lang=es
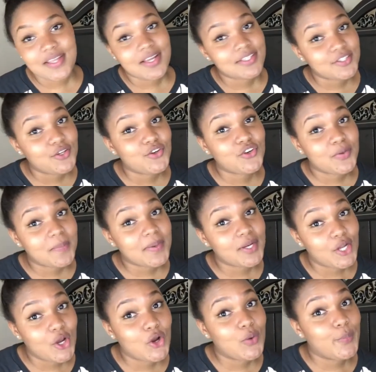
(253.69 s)
que son unos
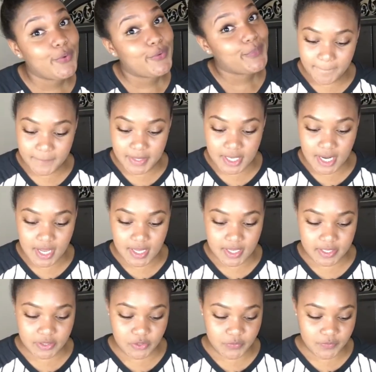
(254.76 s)
peinados como, mira esto,